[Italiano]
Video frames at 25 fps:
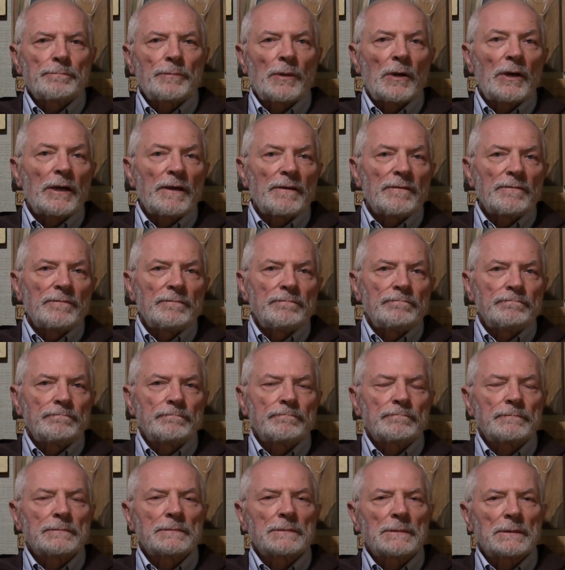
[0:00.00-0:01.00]
Poi mm,
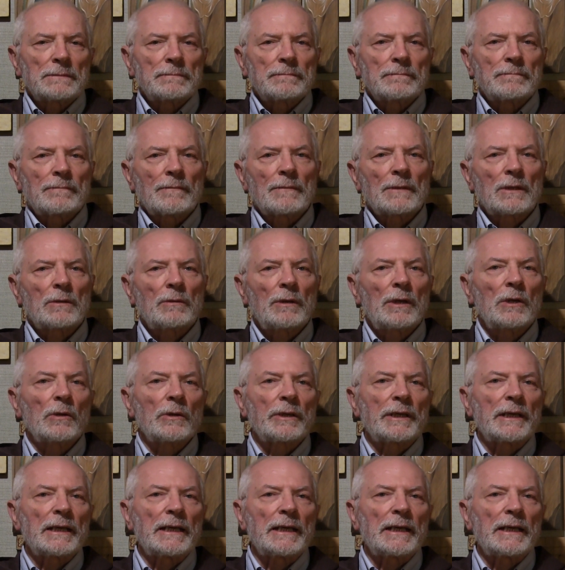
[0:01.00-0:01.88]
mm, quello